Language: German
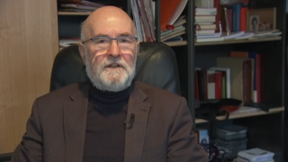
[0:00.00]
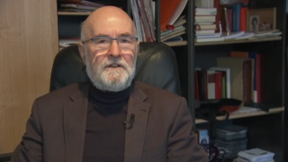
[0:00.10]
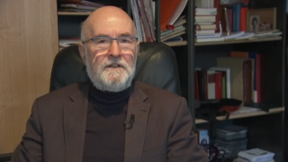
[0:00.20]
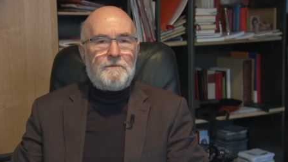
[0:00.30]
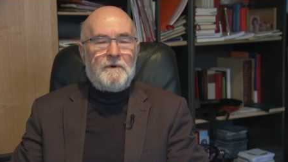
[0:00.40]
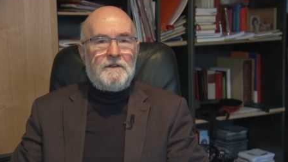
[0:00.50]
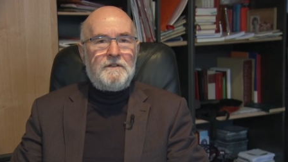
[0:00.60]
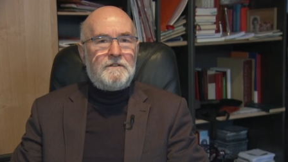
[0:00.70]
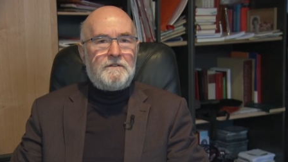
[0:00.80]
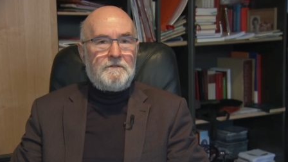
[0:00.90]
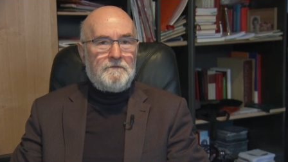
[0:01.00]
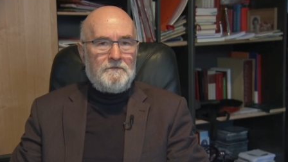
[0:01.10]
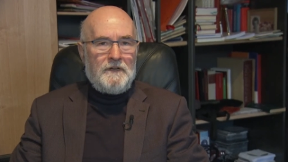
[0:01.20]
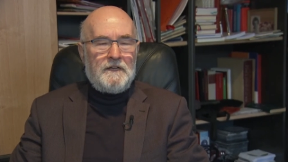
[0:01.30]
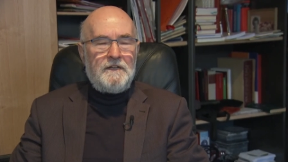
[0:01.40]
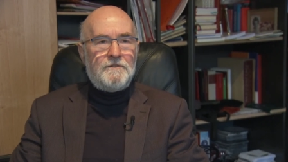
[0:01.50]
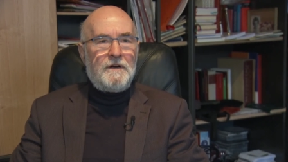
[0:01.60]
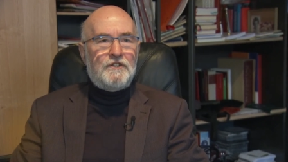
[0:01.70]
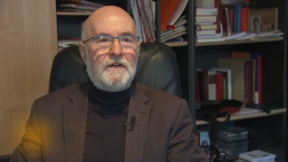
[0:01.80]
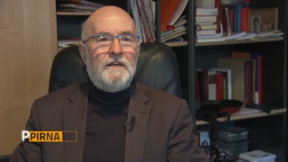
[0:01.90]
dann nicht weiß, wer da alles so
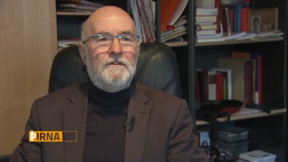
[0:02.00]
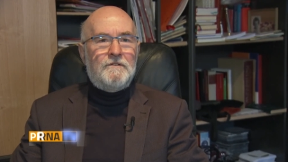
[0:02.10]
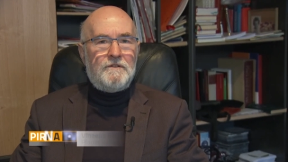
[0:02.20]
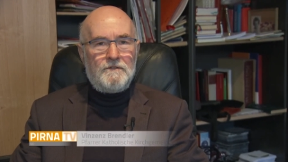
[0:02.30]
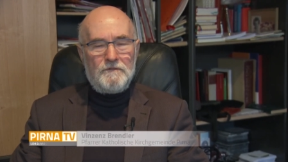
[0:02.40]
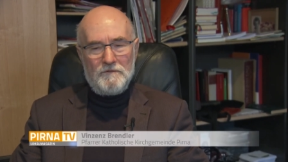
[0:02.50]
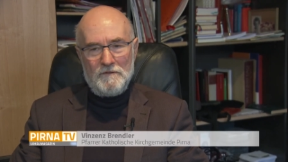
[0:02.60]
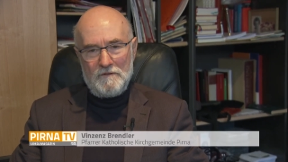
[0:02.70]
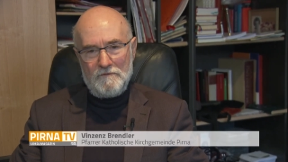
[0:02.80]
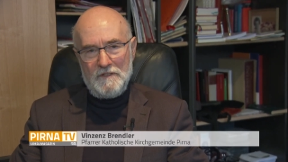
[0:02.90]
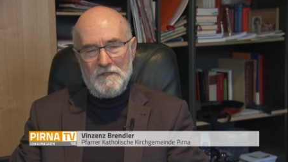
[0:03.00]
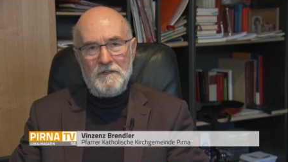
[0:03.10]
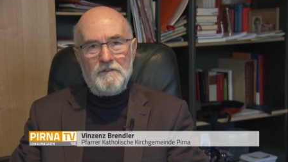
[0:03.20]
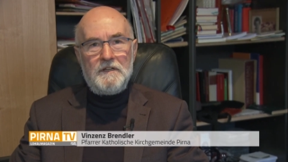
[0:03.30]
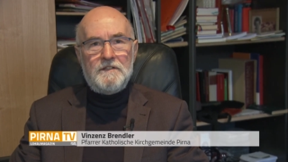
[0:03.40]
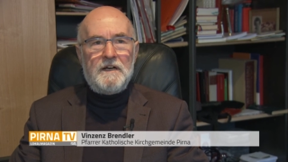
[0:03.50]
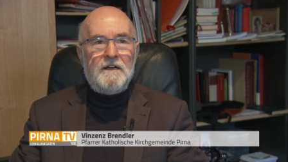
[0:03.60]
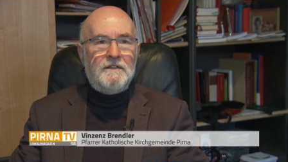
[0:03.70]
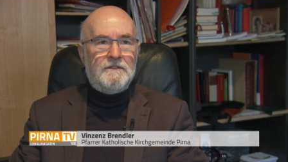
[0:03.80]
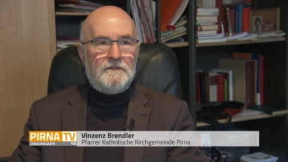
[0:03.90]
erscheint und was dann die
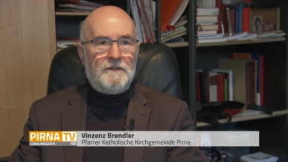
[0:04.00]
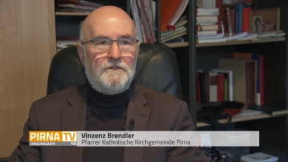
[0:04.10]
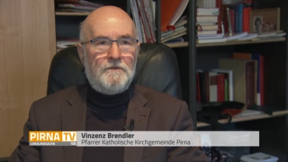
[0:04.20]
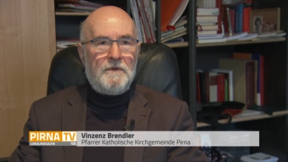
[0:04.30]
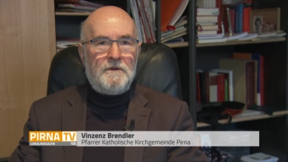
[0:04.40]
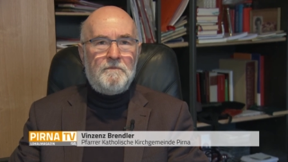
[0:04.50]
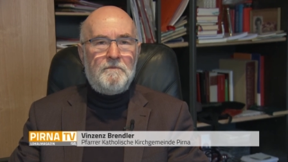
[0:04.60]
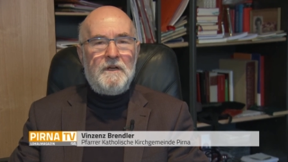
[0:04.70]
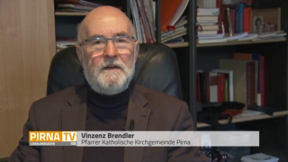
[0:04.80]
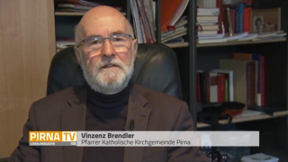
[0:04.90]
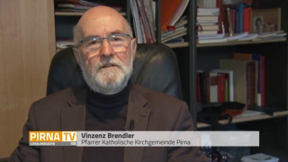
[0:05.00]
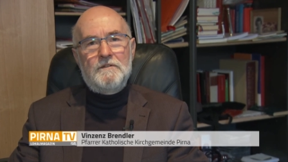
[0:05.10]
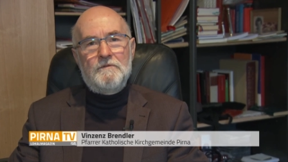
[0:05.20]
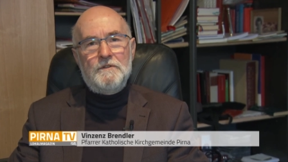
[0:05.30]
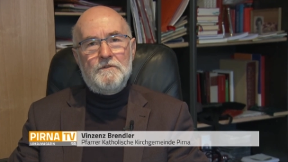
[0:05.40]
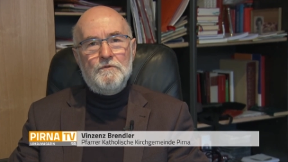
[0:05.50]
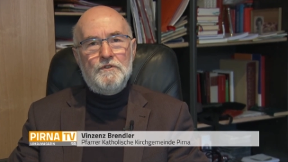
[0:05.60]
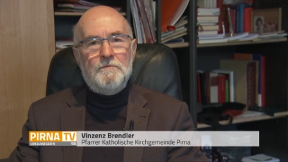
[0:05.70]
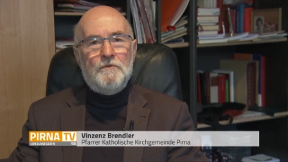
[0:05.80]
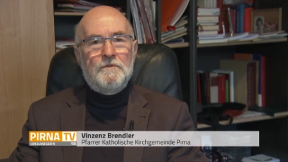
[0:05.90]
sagen. Also man merkt von
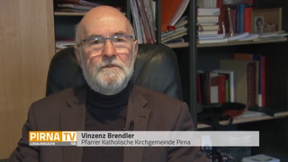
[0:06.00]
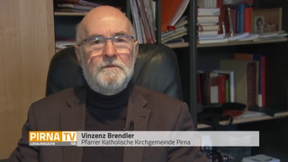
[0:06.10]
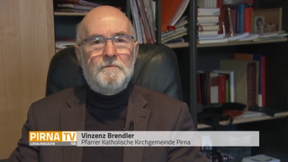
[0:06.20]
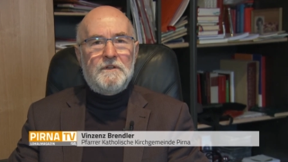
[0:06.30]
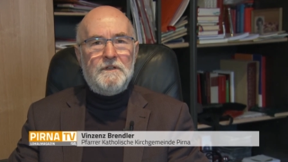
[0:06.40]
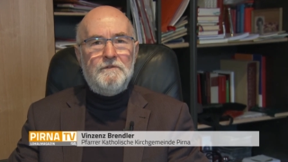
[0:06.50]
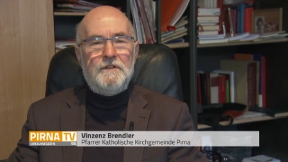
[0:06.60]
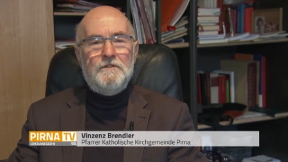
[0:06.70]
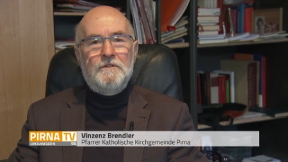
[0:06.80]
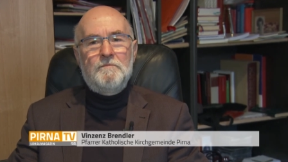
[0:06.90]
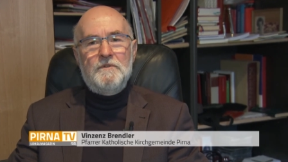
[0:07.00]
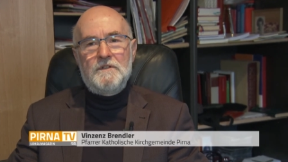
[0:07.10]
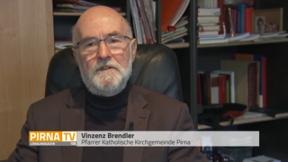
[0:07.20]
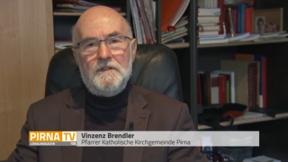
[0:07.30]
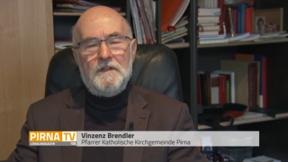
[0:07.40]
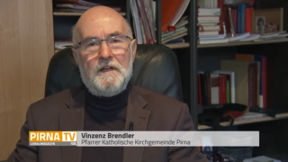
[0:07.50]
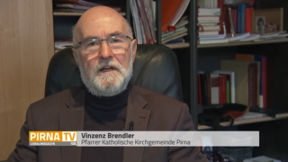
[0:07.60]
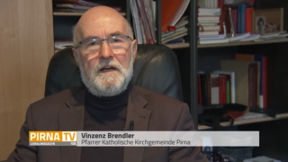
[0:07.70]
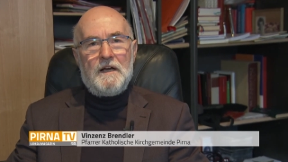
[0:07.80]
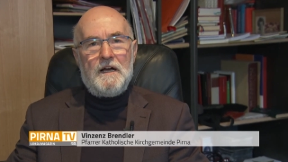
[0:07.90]
Zustimmung und Bekräftigung bis hin
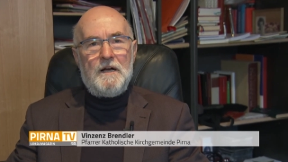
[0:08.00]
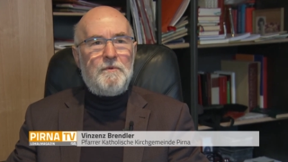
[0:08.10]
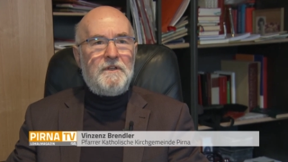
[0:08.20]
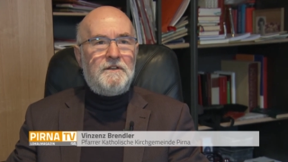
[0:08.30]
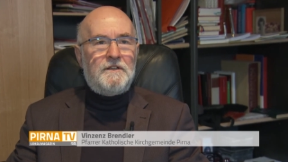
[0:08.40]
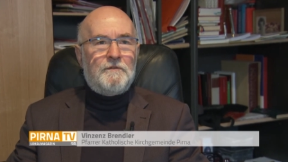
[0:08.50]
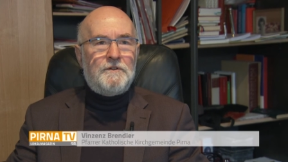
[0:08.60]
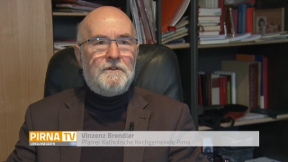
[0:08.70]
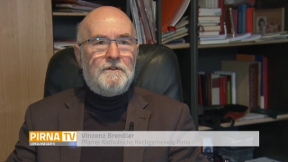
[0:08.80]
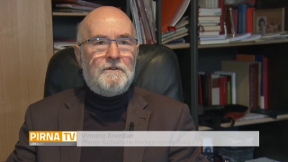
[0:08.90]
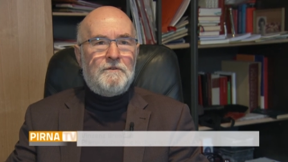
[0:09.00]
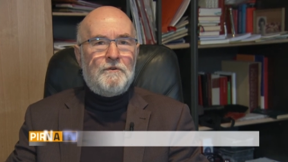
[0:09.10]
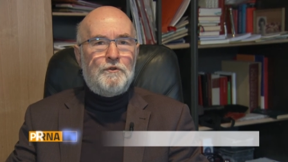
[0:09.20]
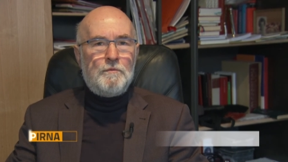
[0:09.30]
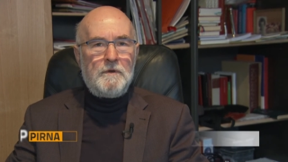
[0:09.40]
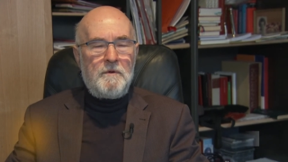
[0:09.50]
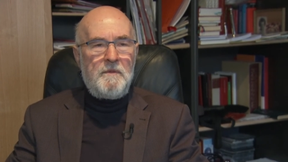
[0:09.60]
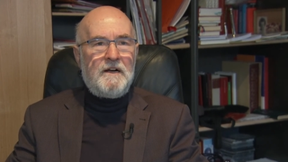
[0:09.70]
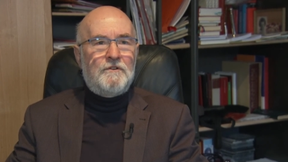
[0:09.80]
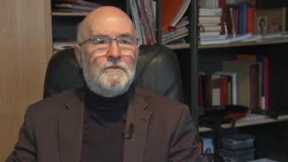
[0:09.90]
ablehnende Worte und noch dumme
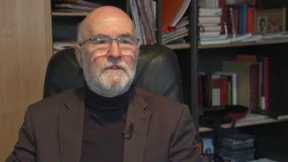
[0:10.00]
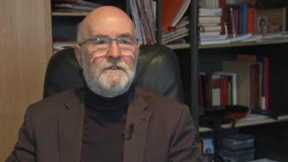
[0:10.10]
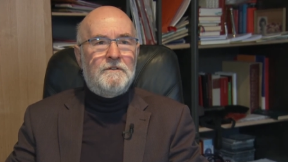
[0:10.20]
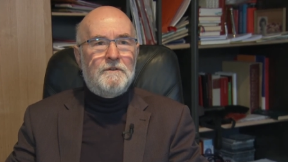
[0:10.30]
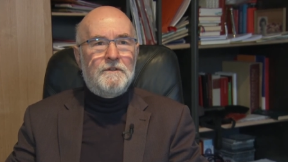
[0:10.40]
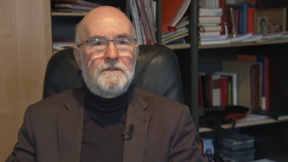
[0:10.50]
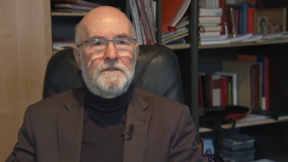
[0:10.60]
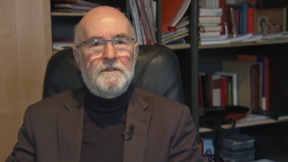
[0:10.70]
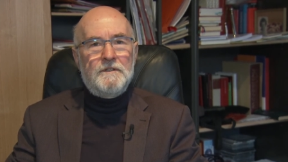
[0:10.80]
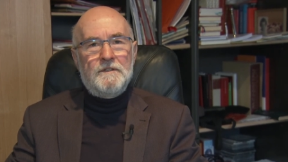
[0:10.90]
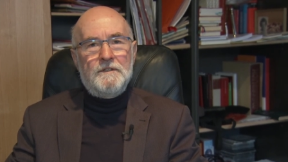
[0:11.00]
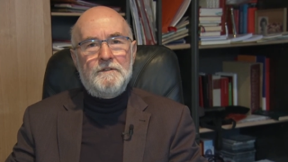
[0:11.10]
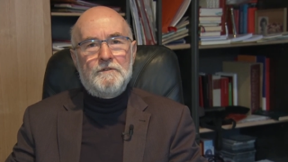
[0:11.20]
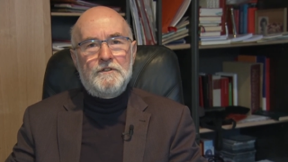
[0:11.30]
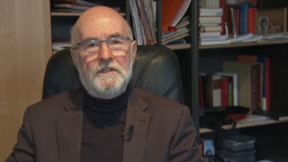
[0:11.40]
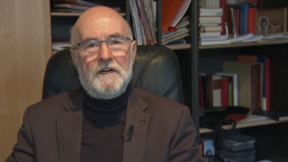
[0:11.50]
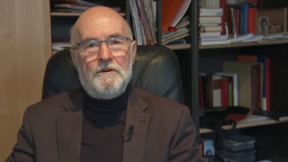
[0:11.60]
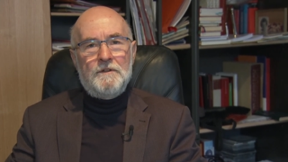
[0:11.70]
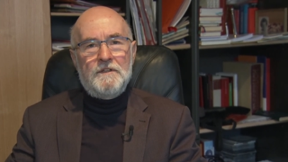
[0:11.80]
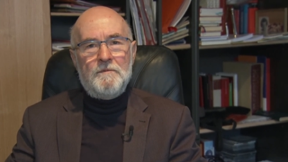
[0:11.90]
Bemerkungen. Und äh, ich verstehe
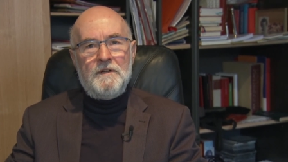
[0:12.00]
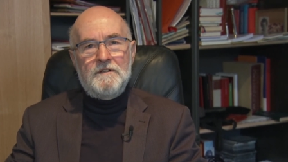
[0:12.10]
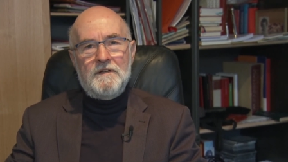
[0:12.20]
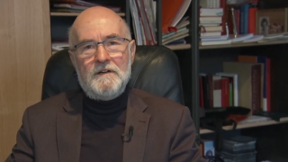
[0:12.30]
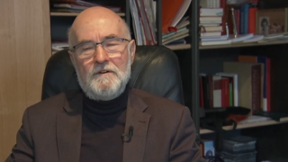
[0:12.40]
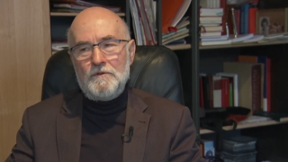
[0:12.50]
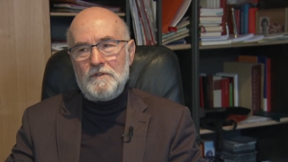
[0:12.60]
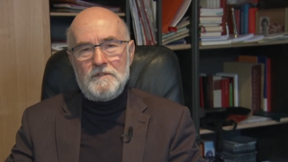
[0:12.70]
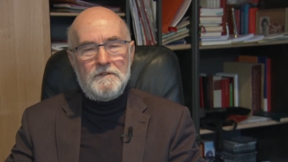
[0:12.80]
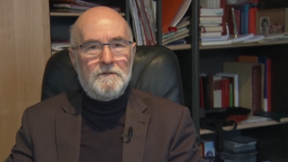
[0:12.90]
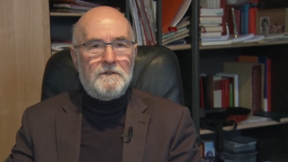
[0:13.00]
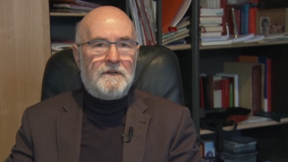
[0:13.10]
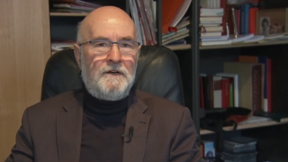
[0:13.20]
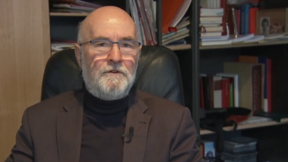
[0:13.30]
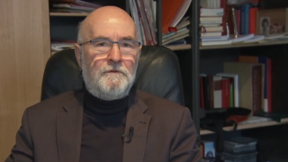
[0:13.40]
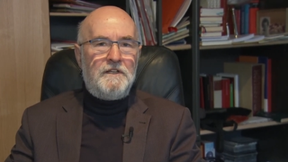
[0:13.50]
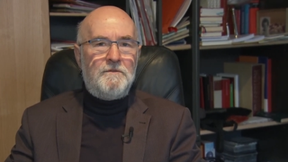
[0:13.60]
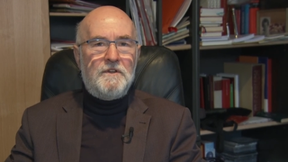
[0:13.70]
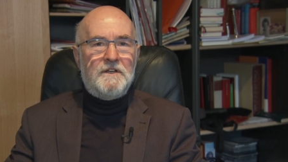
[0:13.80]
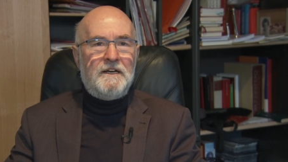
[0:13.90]
auch, dass manche sagen, oh, das kann und will ich
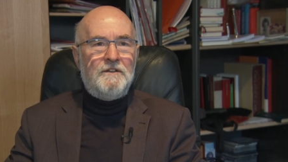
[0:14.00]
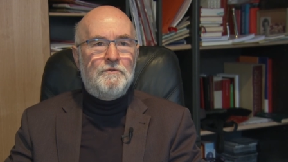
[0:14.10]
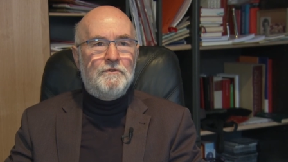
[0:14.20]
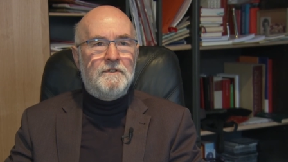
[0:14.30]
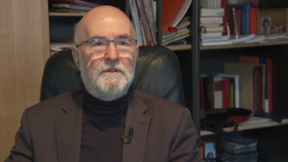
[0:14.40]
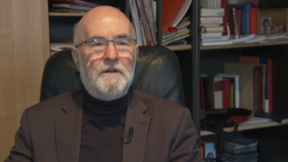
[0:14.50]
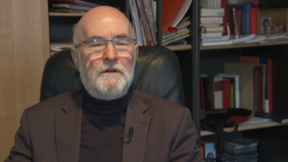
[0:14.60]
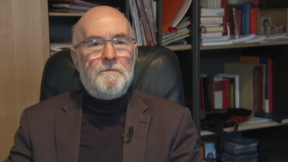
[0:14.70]
mir nicht antun.